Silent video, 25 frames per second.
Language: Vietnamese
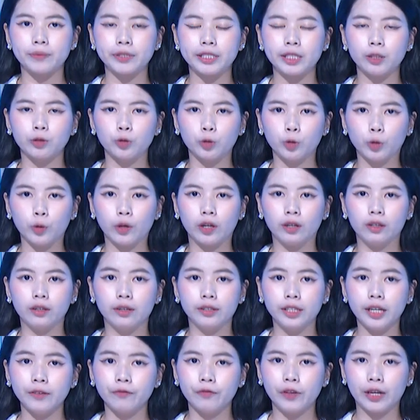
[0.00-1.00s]
cặp siêu du thuyền
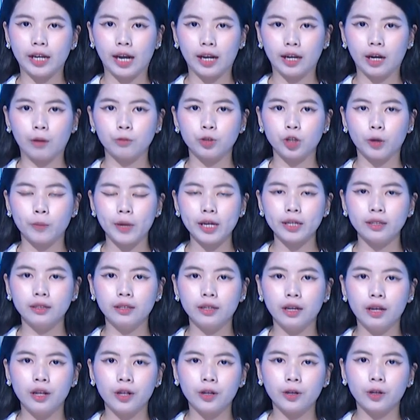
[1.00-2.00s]
lớn nhất Vịnh Hạ Long cho biết,
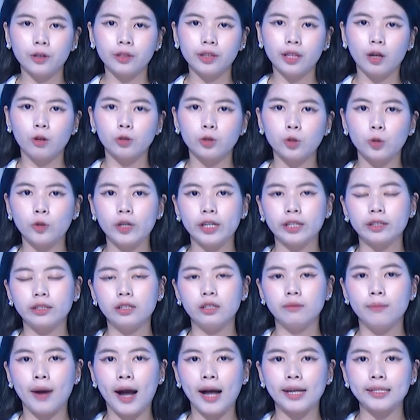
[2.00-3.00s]
con tàu du lịch
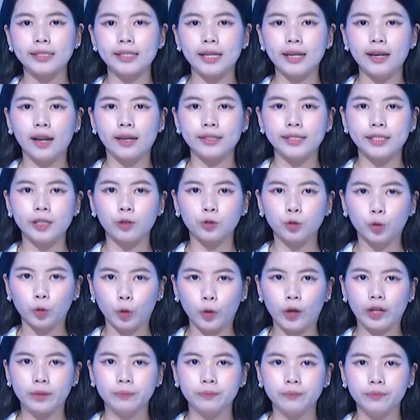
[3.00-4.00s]
thứ ba sẽ là siêu du
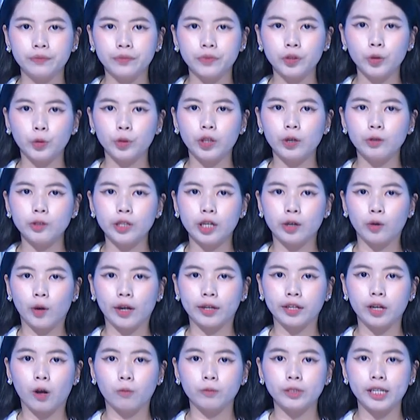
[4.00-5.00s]
thuyền, đủ tiêu chuẩn
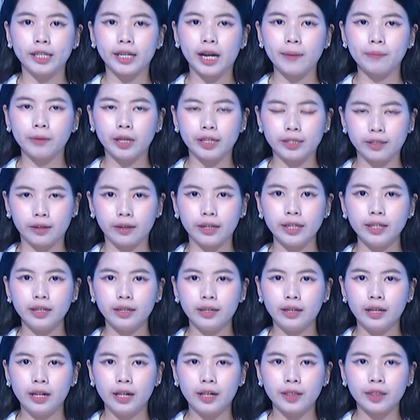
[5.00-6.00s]
hoạt động trên khắp thế giới.
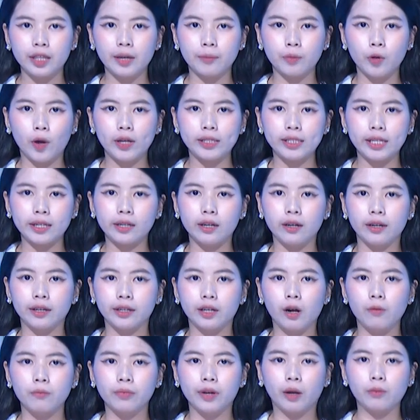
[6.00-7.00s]
Tập đoàn sẽ khởi
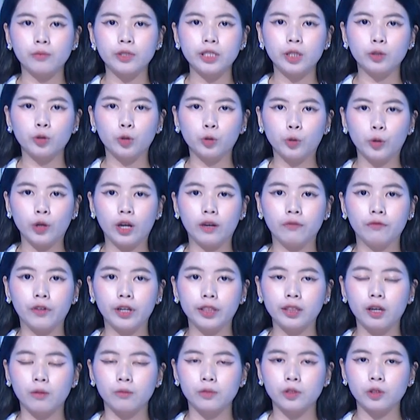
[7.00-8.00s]
công đóng siêu du thuyền
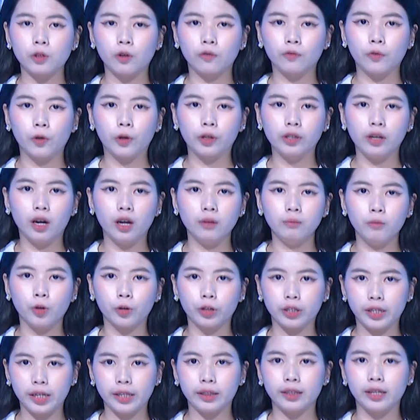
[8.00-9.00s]
với tổng số vốn hơn
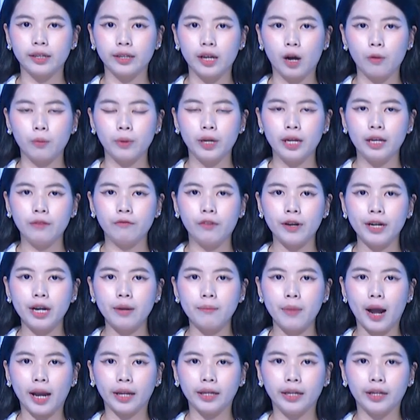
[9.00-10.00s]
1.000 tỷ đồng vào
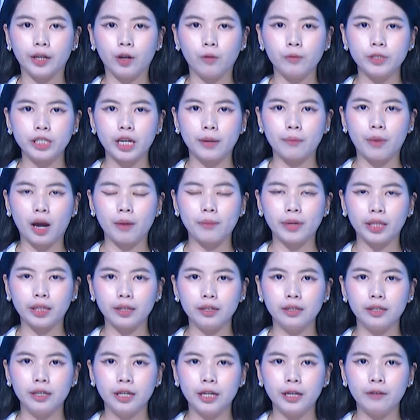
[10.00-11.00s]
năm
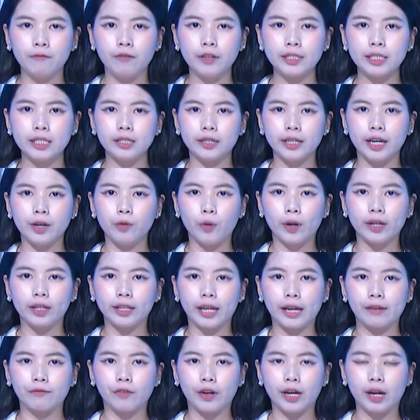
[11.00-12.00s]
2024 và dự kiến hoàn
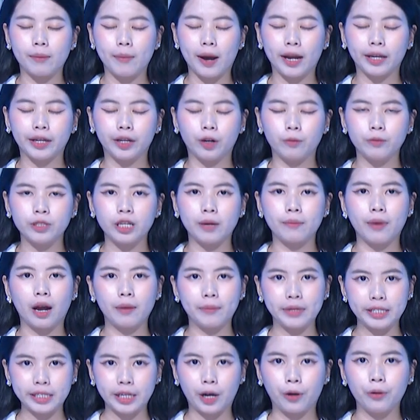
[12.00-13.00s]
thành vào năm
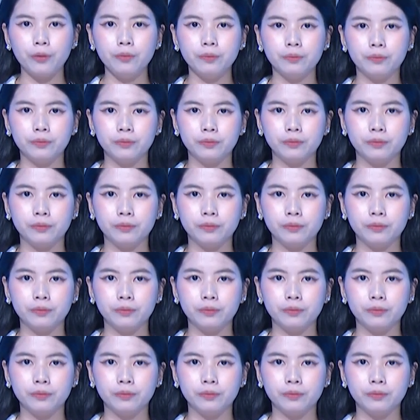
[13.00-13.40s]
2026.